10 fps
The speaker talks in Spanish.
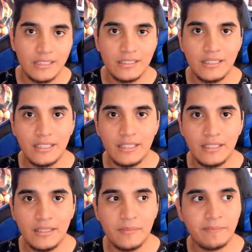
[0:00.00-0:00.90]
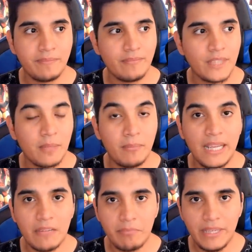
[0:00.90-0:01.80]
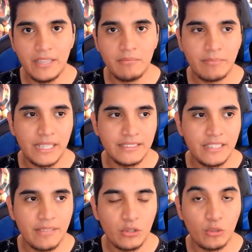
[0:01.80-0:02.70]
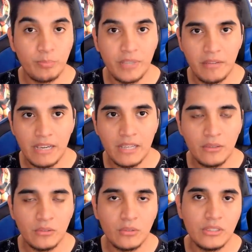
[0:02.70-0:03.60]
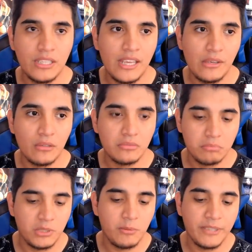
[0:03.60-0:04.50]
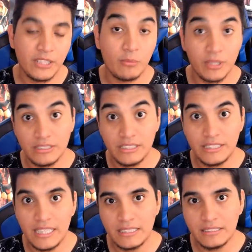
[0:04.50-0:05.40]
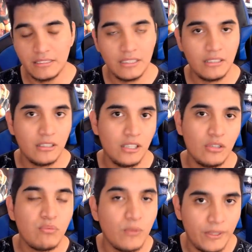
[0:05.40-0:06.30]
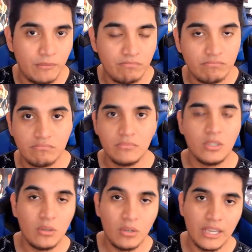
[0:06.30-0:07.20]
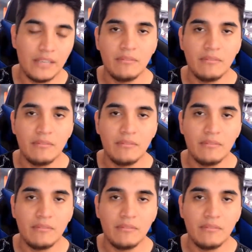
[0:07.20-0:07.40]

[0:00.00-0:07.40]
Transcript: de Blackpink para este evento privado donde ellos simplemente compraron las entradas y no fueron. Ok.